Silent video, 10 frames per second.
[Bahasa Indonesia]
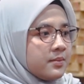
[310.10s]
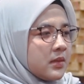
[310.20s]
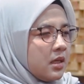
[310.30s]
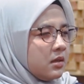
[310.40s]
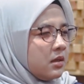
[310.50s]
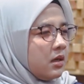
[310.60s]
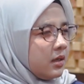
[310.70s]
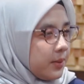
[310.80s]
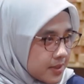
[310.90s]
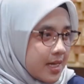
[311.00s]
pesantren. di
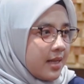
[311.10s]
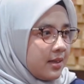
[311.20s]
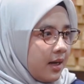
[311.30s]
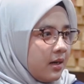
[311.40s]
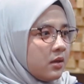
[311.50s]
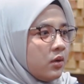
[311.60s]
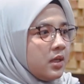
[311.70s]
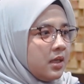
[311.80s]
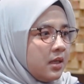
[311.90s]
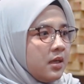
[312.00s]
pesantren atau
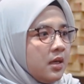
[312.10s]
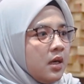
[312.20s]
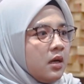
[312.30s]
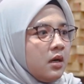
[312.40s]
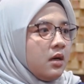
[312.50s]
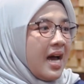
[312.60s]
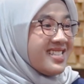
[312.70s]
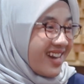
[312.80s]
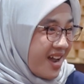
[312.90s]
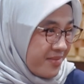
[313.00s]
di uh, eh, asrama,
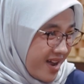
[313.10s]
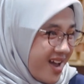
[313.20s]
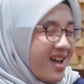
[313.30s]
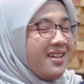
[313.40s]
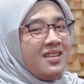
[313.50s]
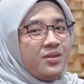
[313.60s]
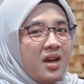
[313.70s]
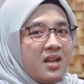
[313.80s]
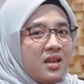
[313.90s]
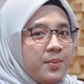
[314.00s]
asrama gitu
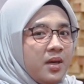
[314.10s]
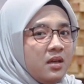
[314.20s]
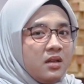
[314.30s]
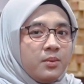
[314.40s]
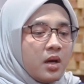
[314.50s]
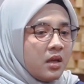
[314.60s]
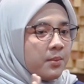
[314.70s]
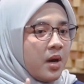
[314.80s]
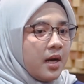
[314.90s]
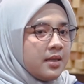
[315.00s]
ya tapi ini banyak
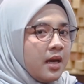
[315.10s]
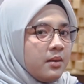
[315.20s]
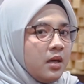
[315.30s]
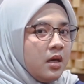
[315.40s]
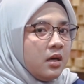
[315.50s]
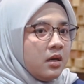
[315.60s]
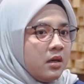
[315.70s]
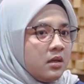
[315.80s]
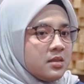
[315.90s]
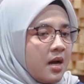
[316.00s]
banget yang
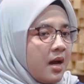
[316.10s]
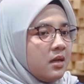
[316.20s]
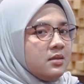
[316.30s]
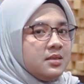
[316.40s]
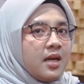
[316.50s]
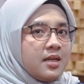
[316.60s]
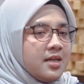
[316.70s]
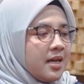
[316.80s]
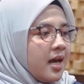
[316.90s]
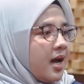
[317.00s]
uh, sekarang
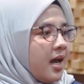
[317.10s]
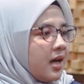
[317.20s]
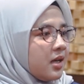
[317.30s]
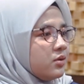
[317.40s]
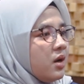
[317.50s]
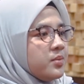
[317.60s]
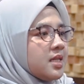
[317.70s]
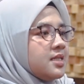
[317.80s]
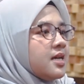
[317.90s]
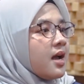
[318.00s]
jari-jari anak-anak itu nggak bisa
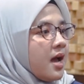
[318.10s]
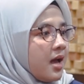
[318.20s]
dijaga